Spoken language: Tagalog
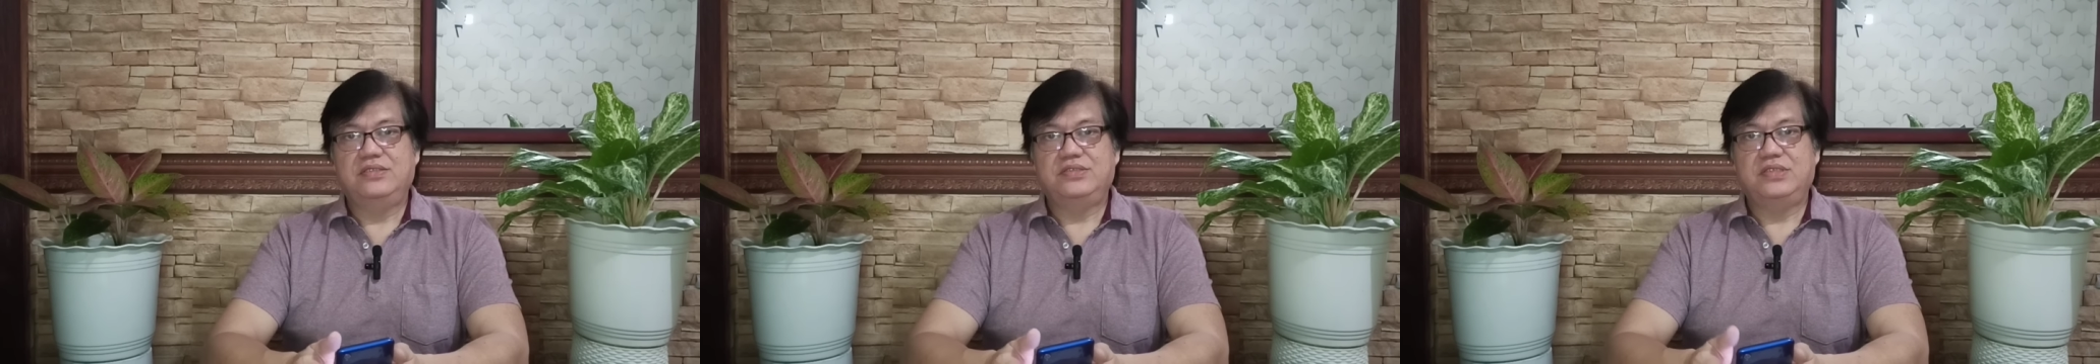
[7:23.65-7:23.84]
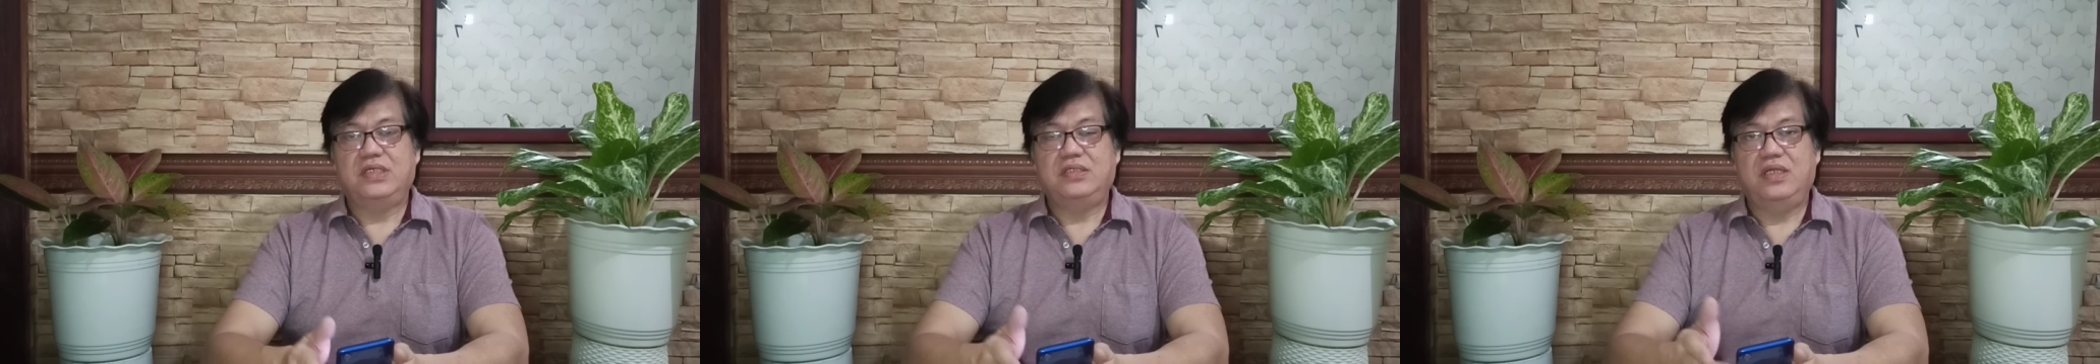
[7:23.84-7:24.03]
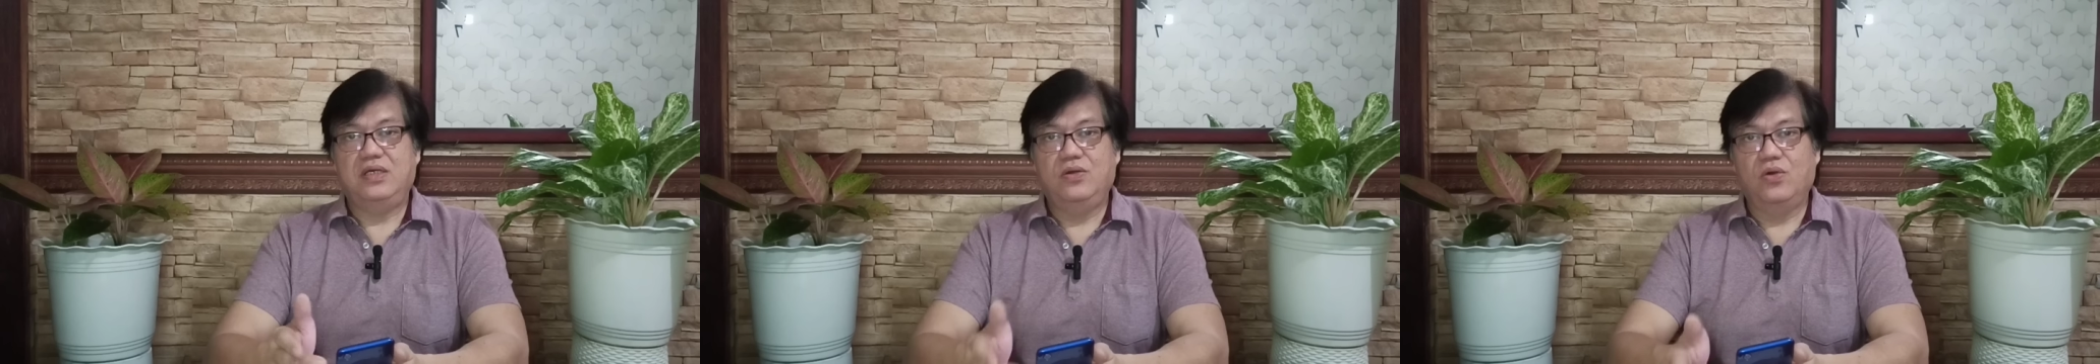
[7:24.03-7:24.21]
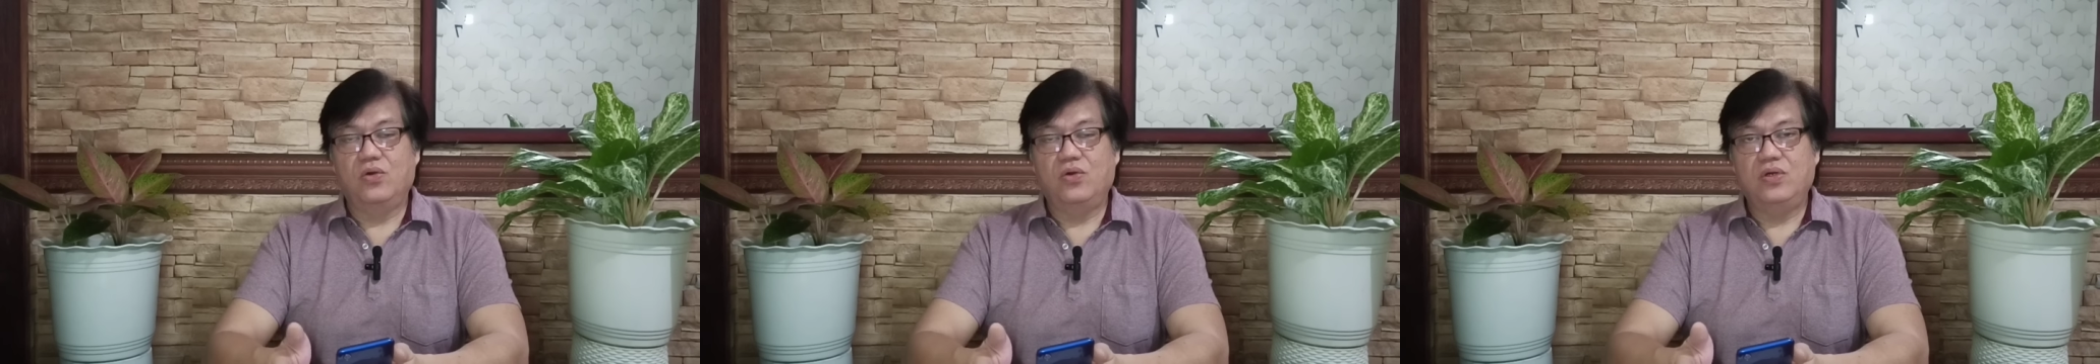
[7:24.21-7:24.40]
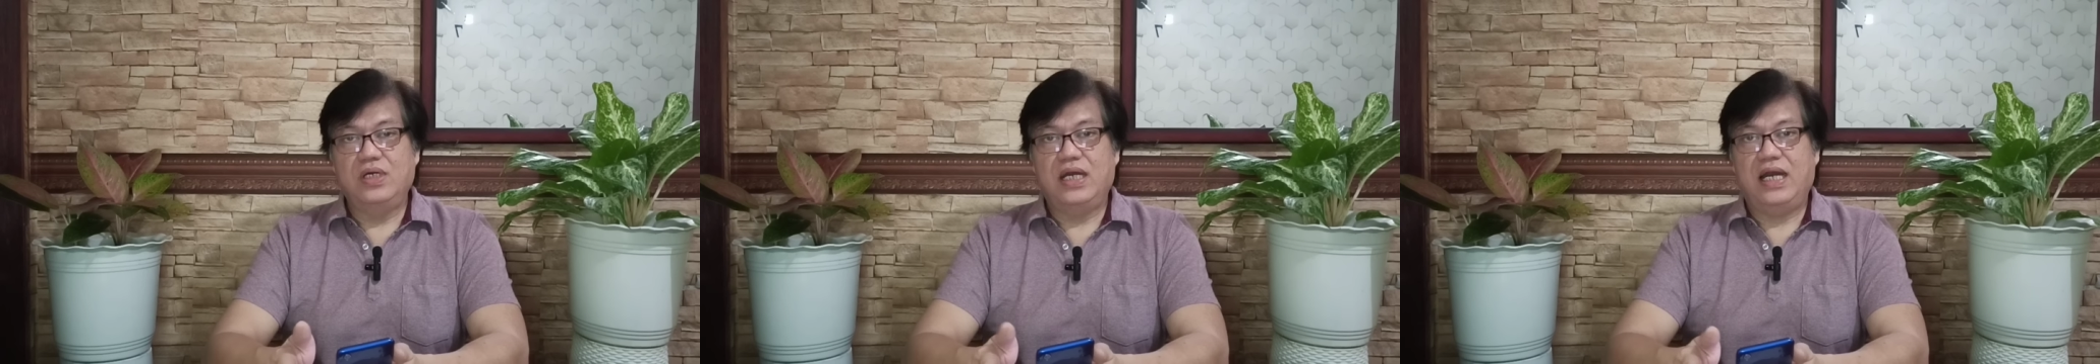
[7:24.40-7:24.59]
si
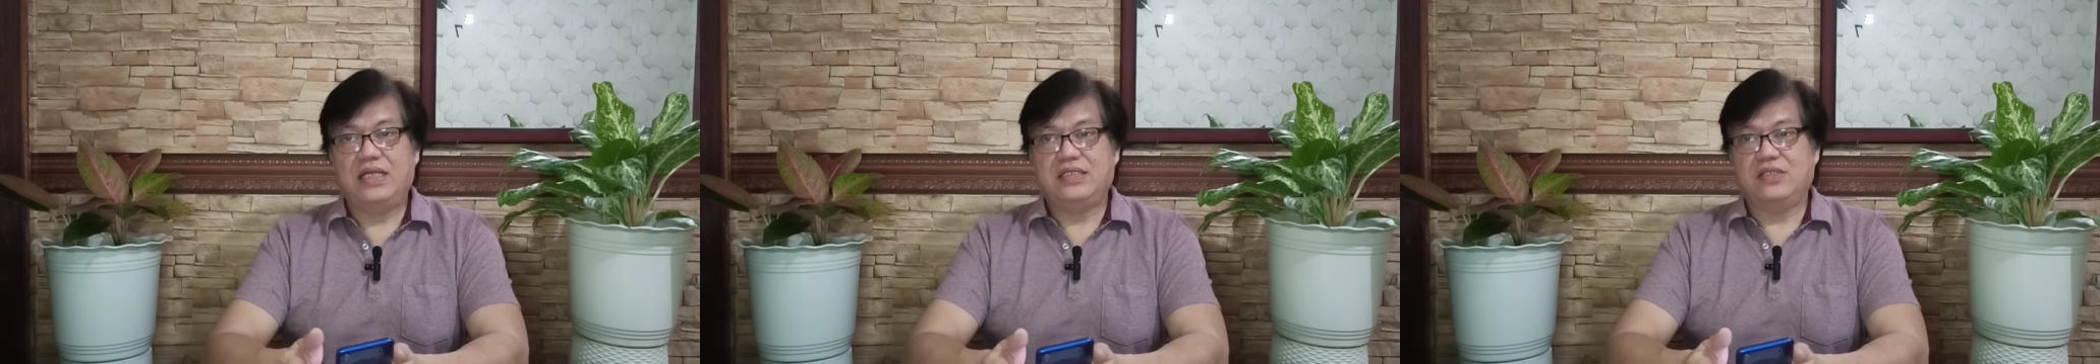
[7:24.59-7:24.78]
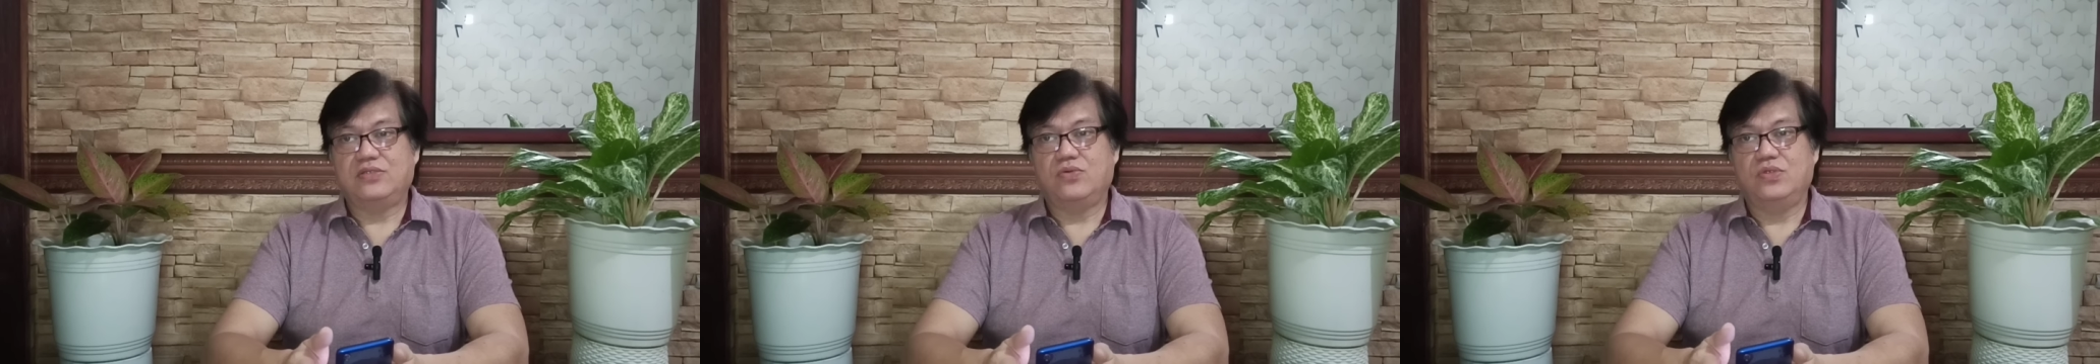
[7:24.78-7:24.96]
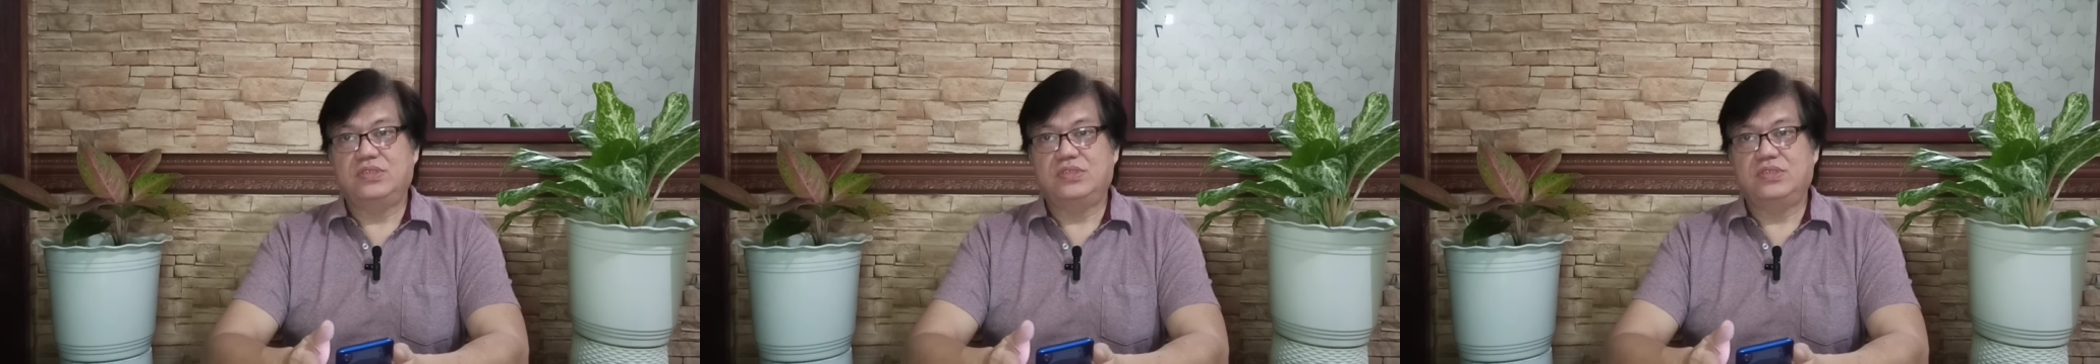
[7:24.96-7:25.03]
Digong at itong